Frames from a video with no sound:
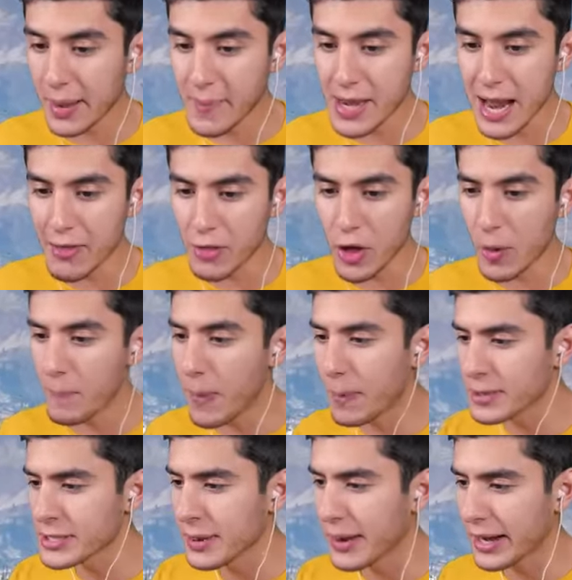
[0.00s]
caminando
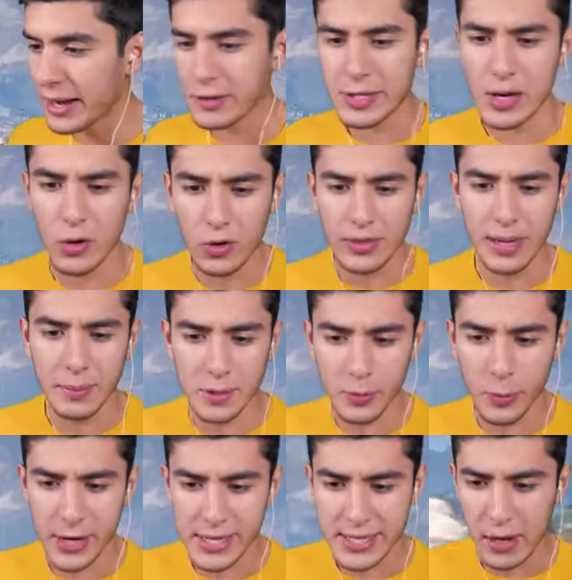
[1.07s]
Vamos a ver qué nos encontramos
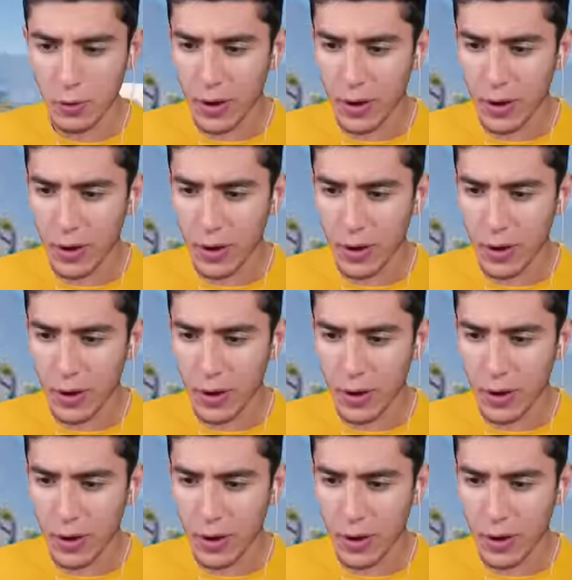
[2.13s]
por este